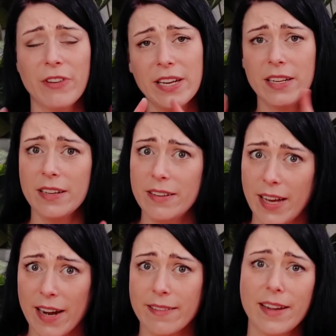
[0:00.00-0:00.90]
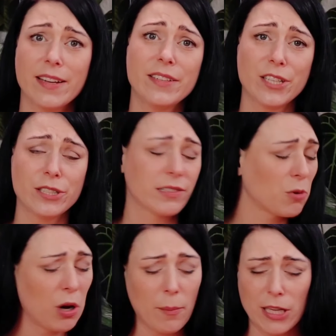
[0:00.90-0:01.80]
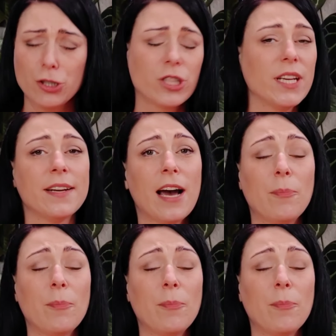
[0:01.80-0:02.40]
wenn ihr direkt dahinter in Klammern stehen